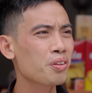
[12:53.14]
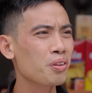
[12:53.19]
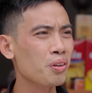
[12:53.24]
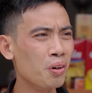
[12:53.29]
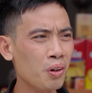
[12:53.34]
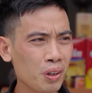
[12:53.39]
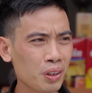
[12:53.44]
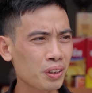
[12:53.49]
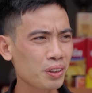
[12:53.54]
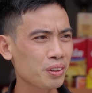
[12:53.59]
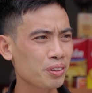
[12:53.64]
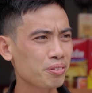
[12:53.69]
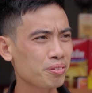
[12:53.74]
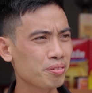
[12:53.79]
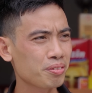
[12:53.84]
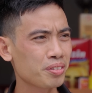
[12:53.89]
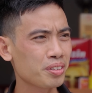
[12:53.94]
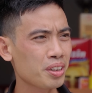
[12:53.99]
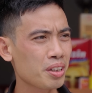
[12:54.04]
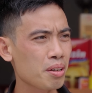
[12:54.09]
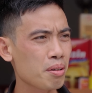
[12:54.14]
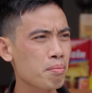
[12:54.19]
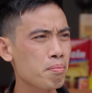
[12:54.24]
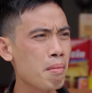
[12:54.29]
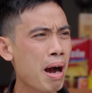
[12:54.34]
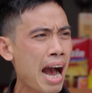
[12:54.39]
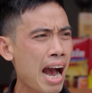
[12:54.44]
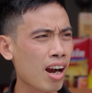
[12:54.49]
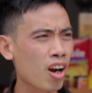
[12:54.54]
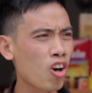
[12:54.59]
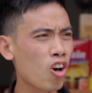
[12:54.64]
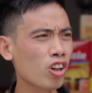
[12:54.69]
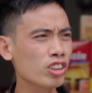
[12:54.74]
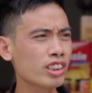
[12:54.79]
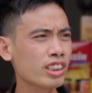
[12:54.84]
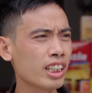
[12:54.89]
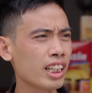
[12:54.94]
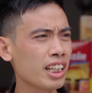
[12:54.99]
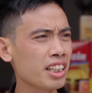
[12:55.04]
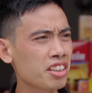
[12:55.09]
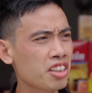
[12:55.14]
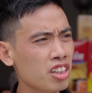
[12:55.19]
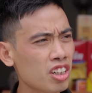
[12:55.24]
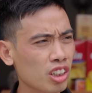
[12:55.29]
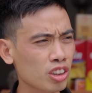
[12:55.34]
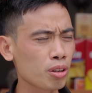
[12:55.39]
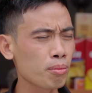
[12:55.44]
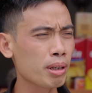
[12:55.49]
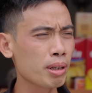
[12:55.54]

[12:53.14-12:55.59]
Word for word: Tốt Bà con sẽ thưởng